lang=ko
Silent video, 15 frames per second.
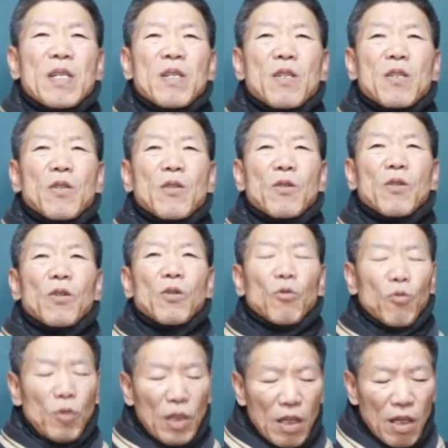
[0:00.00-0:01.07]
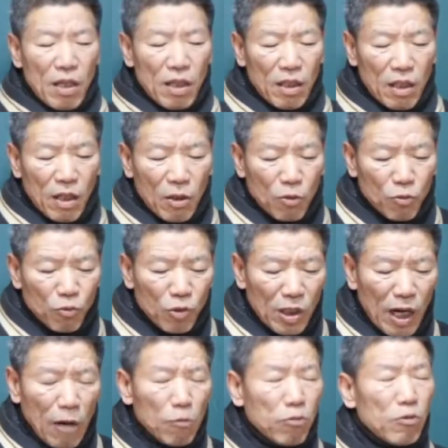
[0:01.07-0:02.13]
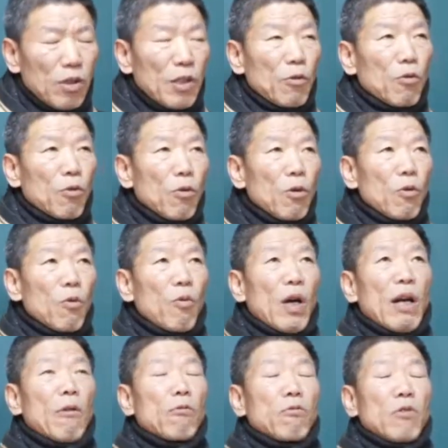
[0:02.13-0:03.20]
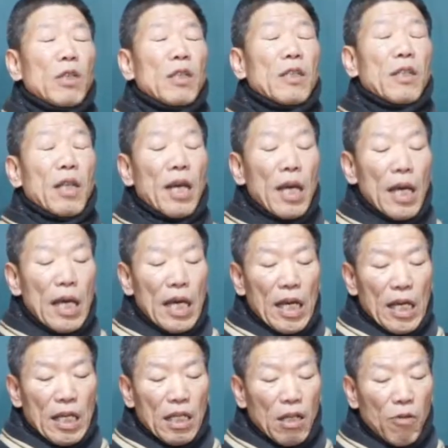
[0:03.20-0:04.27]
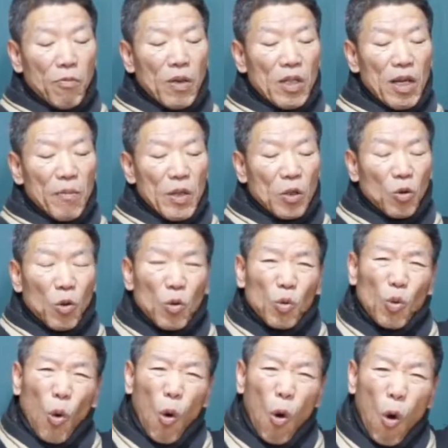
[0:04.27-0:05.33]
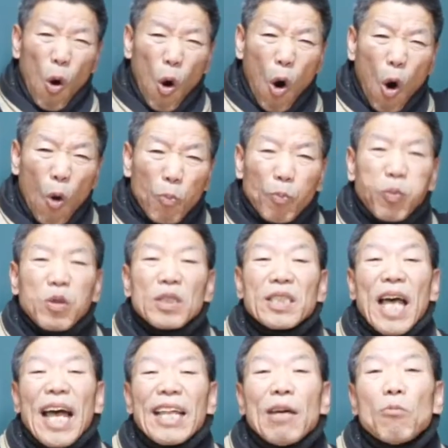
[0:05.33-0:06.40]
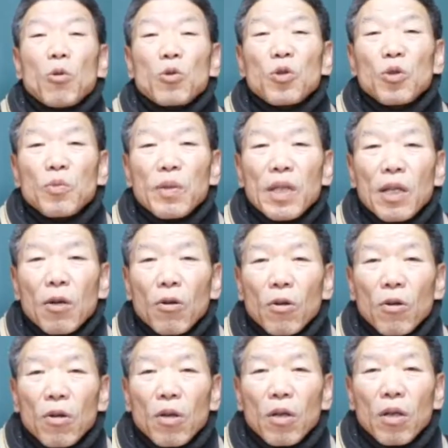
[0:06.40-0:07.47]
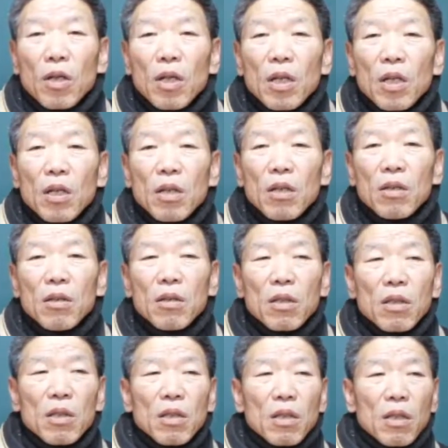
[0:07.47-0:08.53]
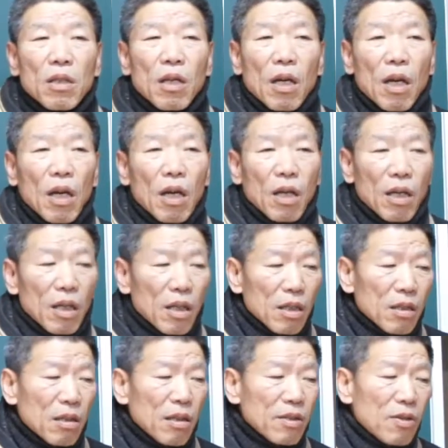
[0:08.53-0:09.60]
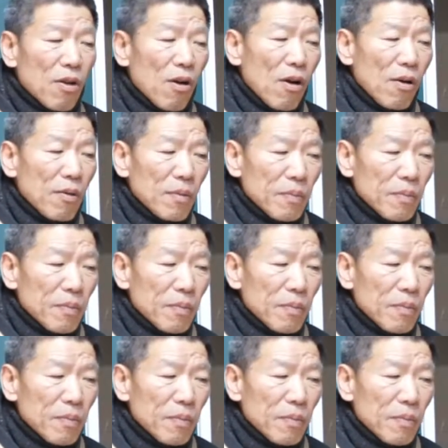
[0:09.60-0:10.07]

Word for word: 그 우리가 이렇게 위라고도 있고 왜라고도 있는데 이건 뭐냐면 높은 산의 모습이에요. 그 이, 이게 그래서